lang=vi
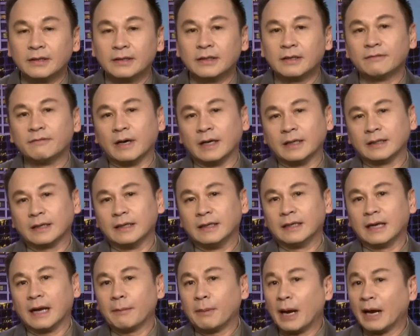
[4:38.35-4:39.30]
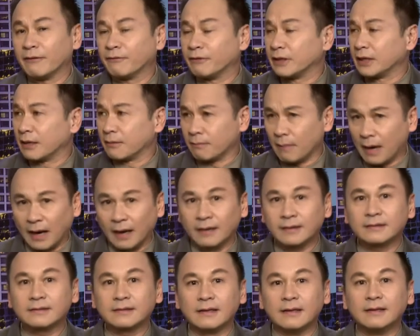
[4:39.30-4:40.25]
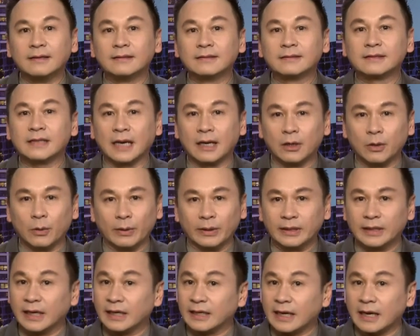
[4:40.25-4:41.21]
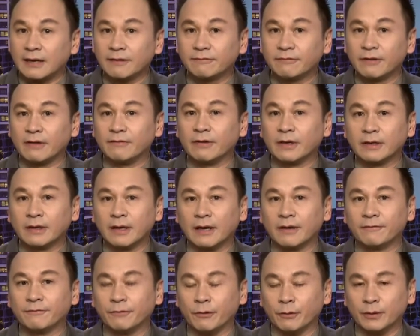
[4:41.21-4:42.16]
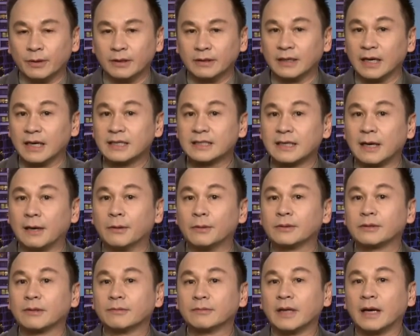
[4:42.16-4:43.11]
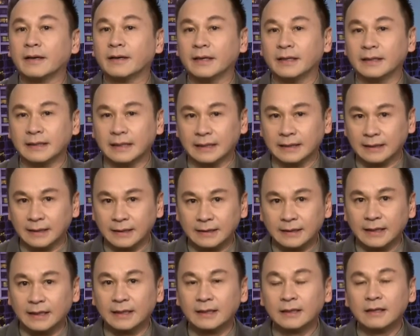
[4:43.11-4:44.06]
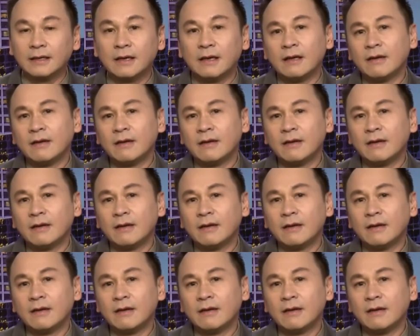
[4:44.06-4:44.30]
như vậy thì Nam Hàn và Nhật Bản từng tranh luận gay gắt về vấn đề phụ nữ da sầu trong thời đệ nhị thế chiến.